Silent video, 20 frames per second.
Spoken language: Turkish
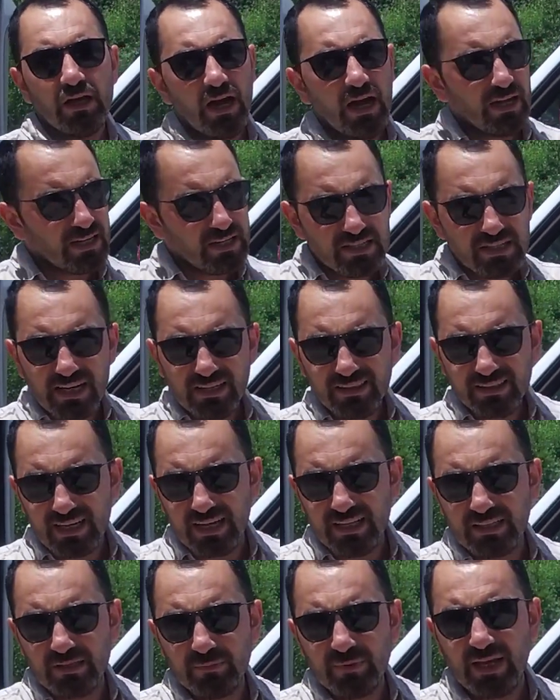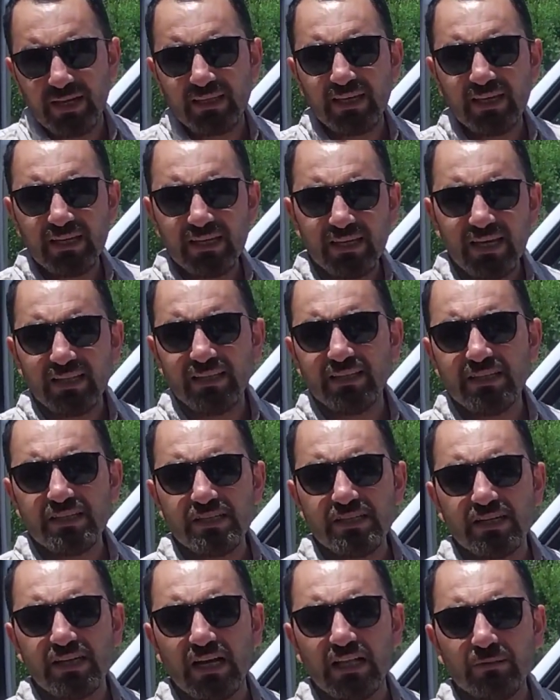Aracı artık aldım yani geri iade
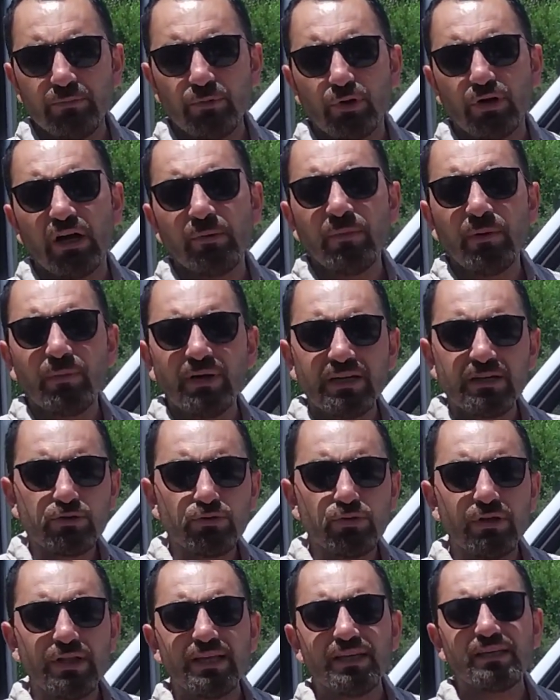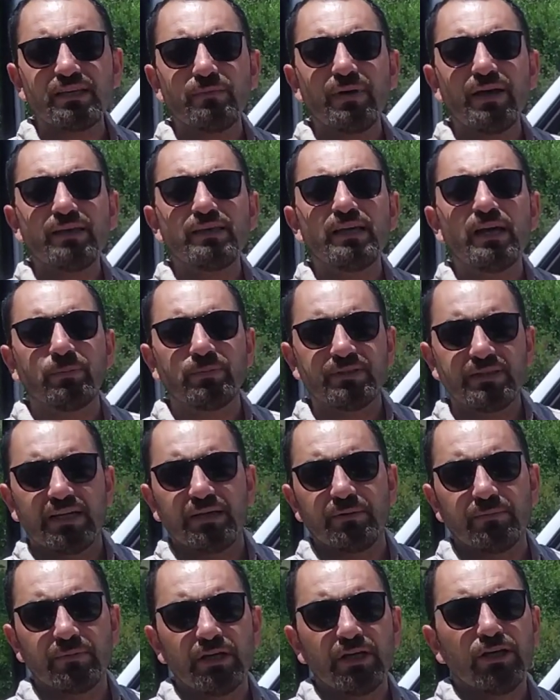edecek halim yok. Ama bana söyleyin ki ben
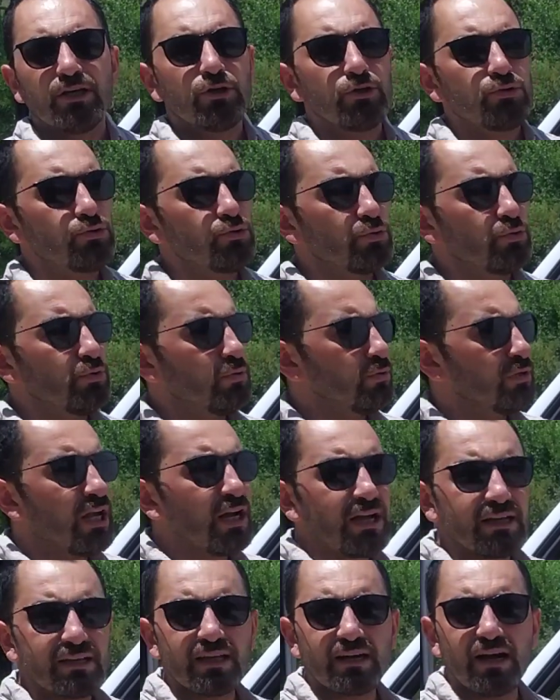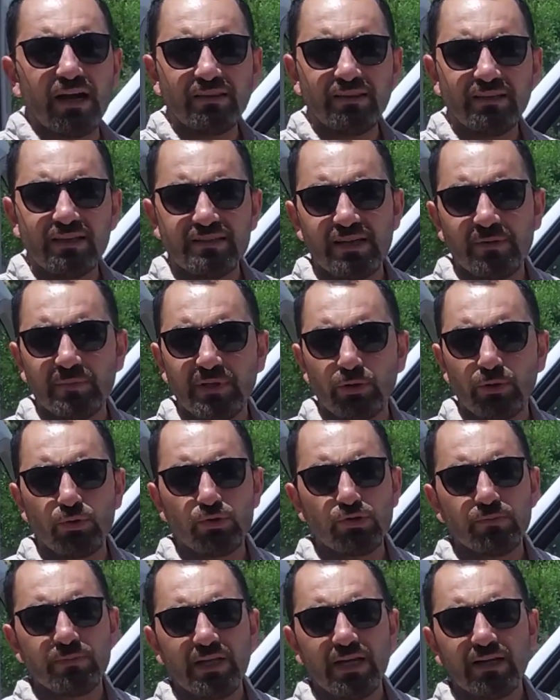yaptırayım. Çünkü ne kadar anlasam da
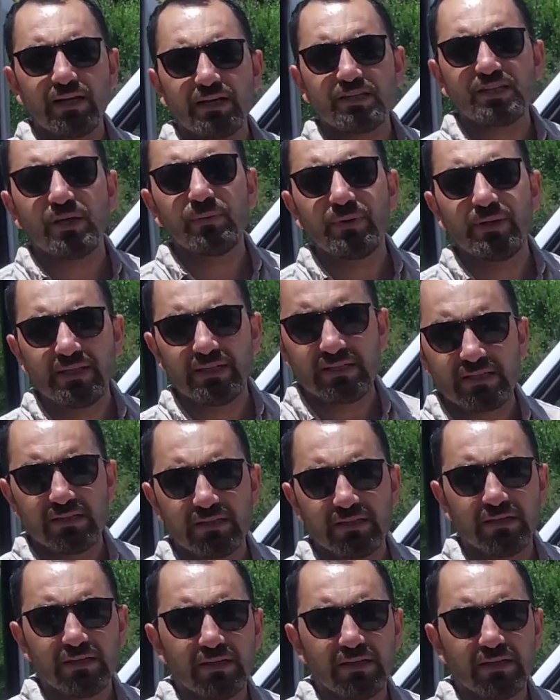gözümden kaçabilir.